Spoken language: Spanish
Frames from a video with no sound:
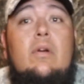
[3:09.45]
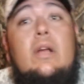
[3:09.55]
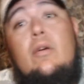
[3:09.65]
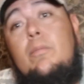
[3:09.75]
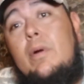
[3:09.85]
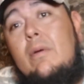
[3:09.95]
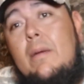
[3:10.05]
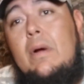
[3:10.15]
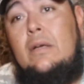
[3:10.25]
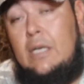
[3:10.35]
no hay ningún
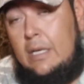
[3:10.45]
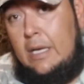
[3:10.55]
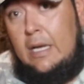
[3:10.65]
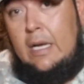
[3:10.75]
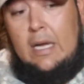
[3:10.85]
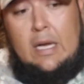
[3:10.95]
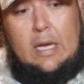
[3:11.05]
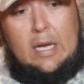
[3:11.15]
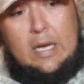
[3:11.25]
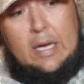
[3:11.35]
problema.
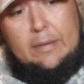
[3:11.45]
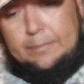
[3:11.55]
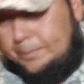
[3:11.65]
Eh,